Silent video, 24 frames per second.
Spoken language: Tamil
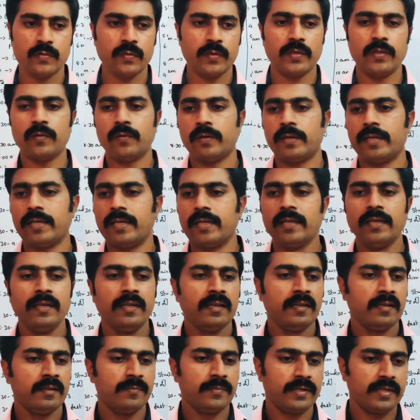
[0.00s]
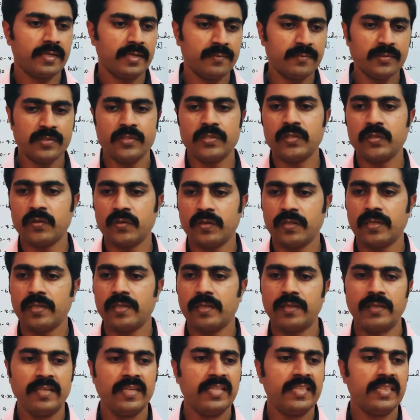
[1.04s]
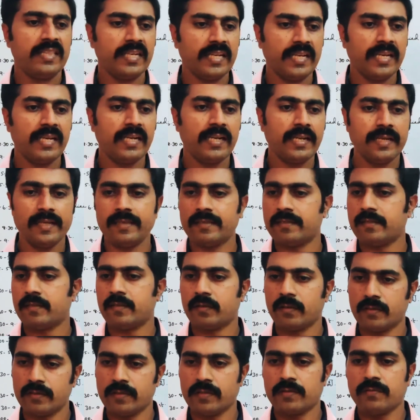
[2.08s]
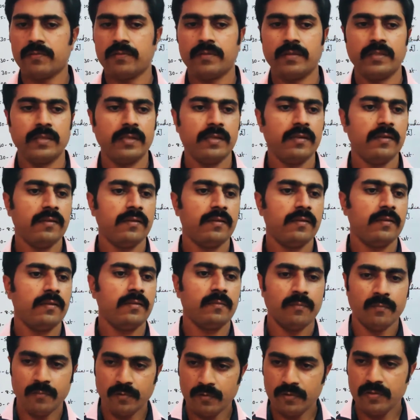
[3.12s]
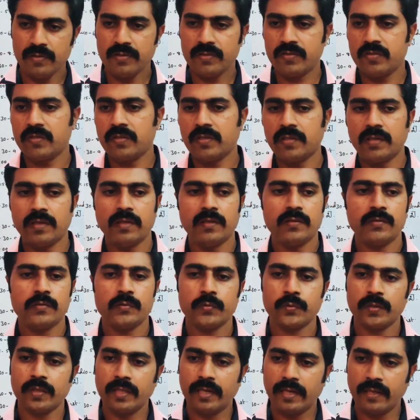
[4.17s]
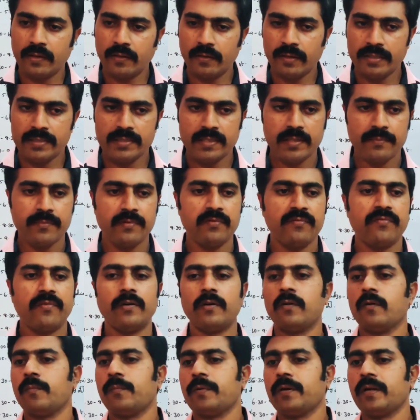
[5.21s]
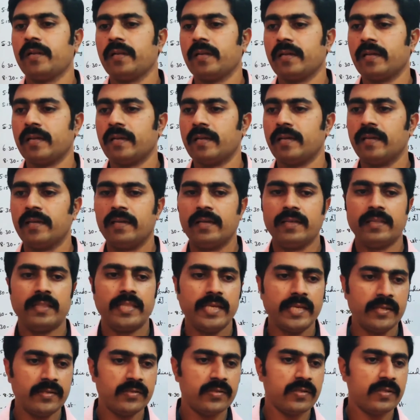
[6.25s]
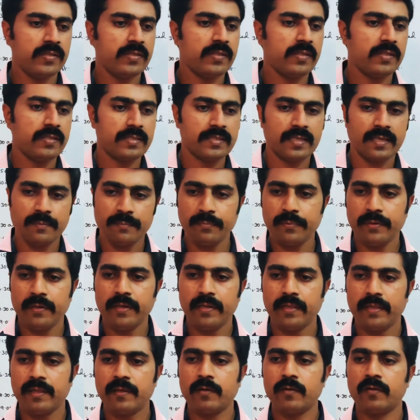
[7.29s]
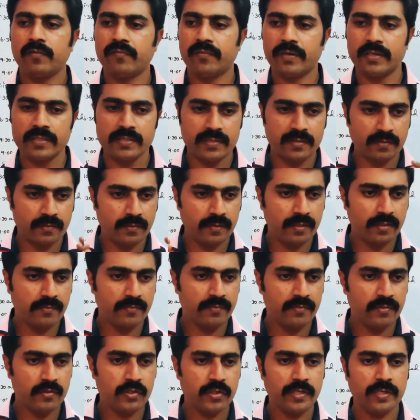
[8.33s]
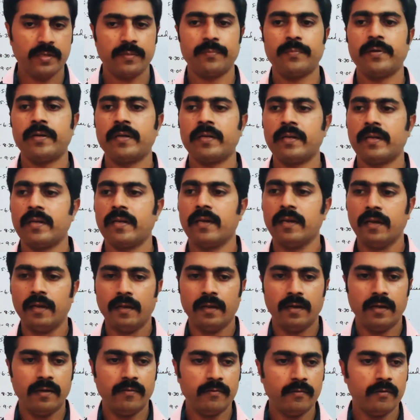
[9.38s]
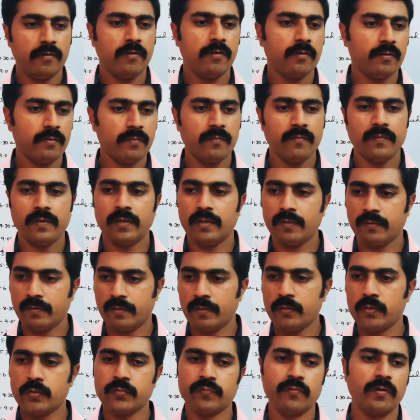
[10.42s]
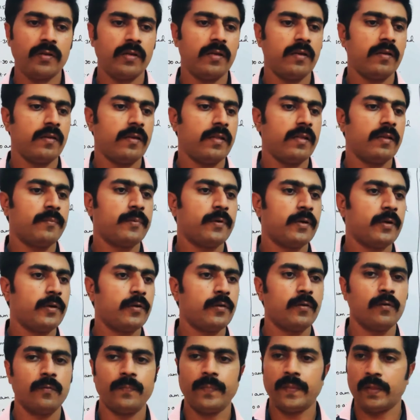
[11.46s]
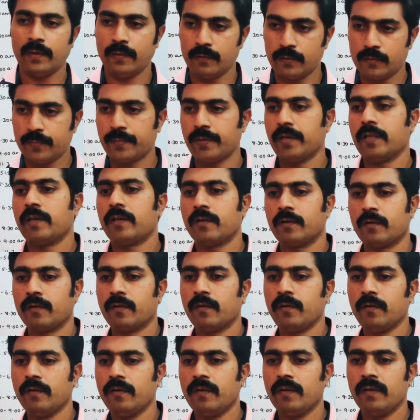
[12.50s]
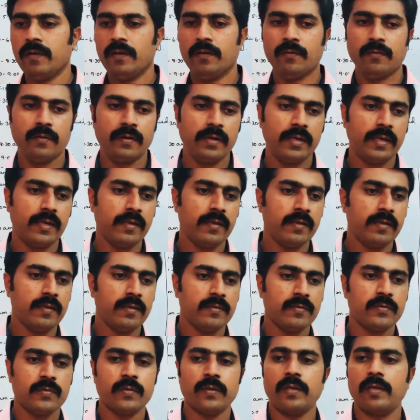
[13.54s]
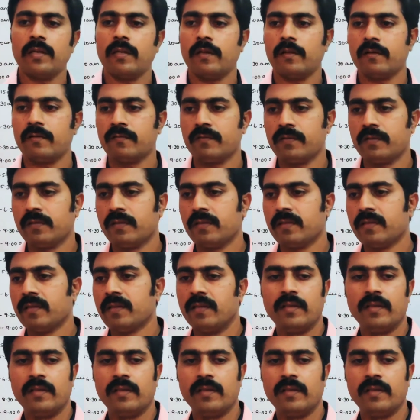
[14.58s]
ஸோ இதோட நம்ம கெமிஸ்ட்ரியோட த்ரீ டேஸ் டாஸ்க் வந்து முடிஞ்சிச்சு ஸோ இது ஆனுவல் எக்ஸாமுக்கு ஃபாலோ பண்ணுங்கள் தயவு செஞ்சு இதை ஸ்கிப் பண்ணாதீங்க உங்கள் ஃப்ரெண்ட்ஸுக்கும் இதை வந்து ஷேர் பண்ணுங்கள் அவங்களுக்கும் இது யூஸ்ஃபுல்லாக என்ன பண்ணட்டும் யூஸ் பண்ணிக்கட்டும் ஓகே ஸோ எல்லாரும் வந்து